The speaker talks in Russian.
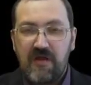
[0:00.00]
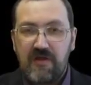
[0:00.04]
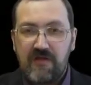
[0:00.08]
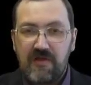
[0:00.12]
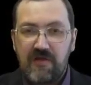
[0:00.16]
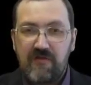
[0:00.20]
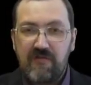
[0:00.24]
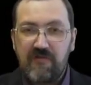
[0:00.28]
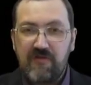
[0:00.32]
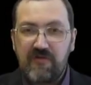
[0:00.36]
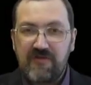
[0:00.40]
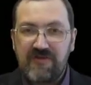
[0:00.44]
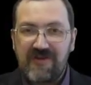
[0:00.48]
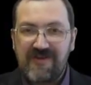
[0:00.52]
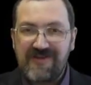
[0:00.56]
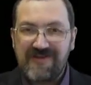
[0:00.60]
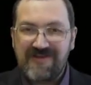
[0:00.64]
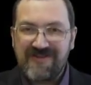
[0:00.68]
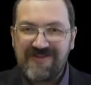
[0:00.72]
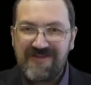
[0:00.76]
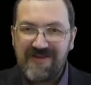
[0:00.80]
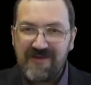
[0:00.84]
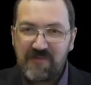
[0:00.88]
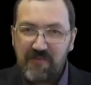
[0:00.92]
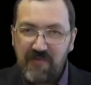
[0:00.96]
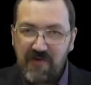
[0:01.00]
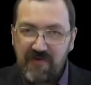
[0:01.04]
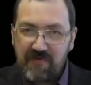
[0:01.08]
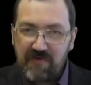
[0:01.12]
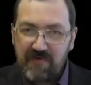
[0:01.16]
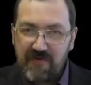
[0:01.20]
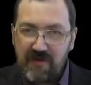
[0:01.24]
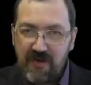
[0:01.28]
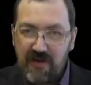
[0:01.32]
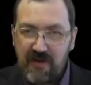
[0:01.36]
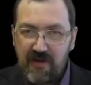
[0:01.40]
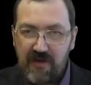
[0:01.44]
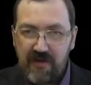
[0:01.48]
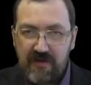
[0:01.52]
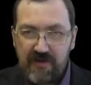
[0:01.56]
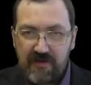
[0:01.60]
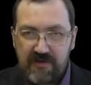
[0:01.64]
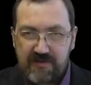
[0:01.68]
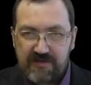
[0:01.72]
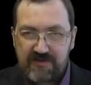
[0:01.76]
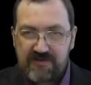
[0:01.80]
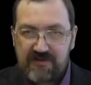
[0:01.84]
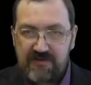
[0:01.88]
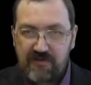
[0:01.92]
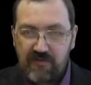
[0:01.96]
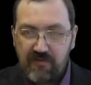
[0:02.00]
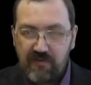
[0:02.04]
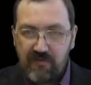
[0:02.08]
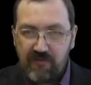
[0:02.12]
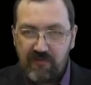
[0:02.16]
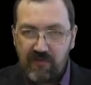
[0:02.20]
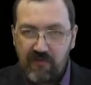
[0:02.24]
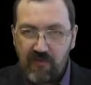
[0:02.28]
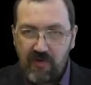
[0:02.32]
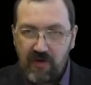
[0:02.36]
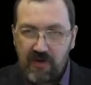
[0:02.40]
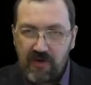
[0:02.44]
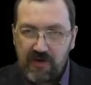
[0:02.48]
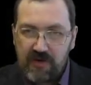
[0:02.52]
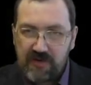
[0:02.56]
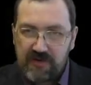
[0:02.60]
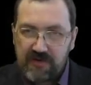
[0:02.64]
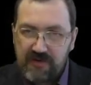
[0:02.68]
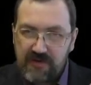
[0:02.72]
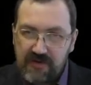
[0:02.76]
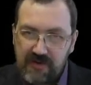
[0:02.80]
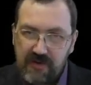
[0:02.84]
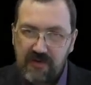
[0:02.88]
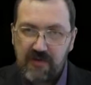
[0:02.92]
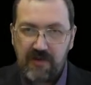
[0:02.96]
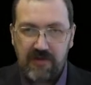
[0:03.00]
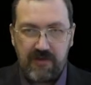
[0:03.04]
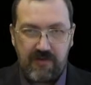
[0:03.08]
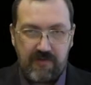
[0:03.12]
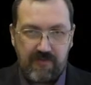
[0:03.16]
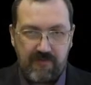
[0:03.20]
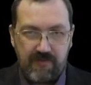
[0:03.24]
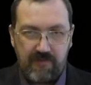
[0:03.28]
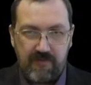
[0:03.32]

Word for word: Так вот, добавляя к слову артикль,